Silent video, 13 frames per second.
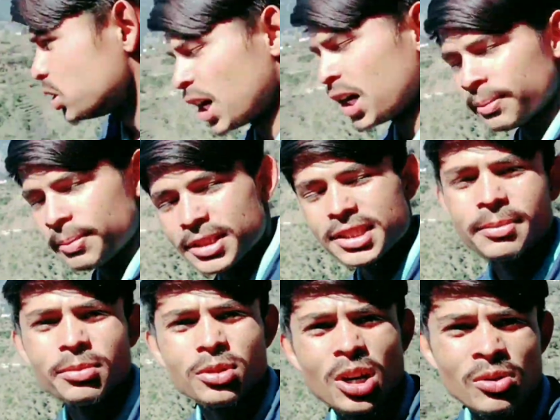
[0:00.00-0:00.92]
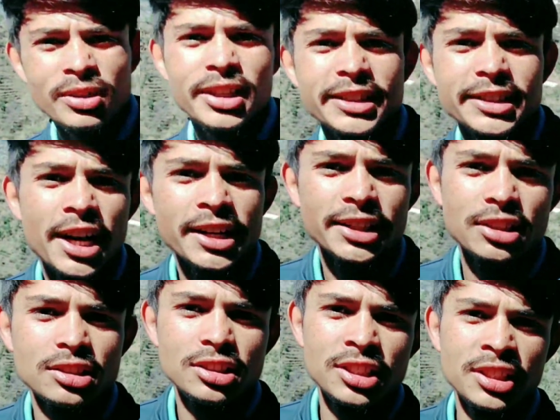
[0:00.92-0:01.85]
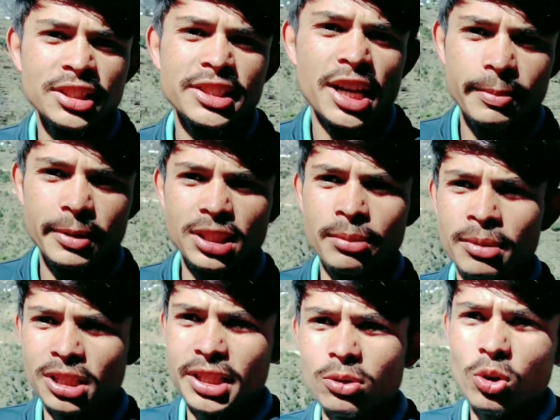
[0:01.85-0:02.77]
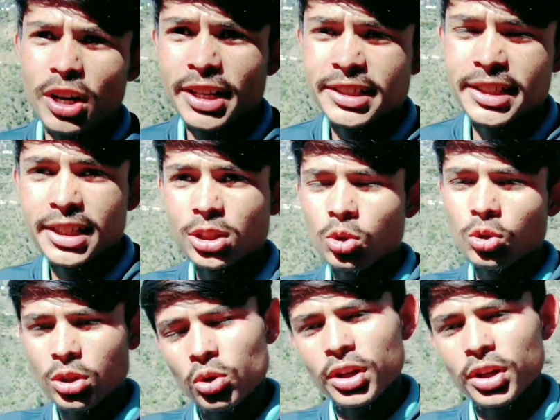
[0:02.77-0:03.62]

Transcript: जहाँ पर सिर्फ गांव के लिए चाय चीनी चाय पत्ती मिलती है वगैरह चक्की चुकी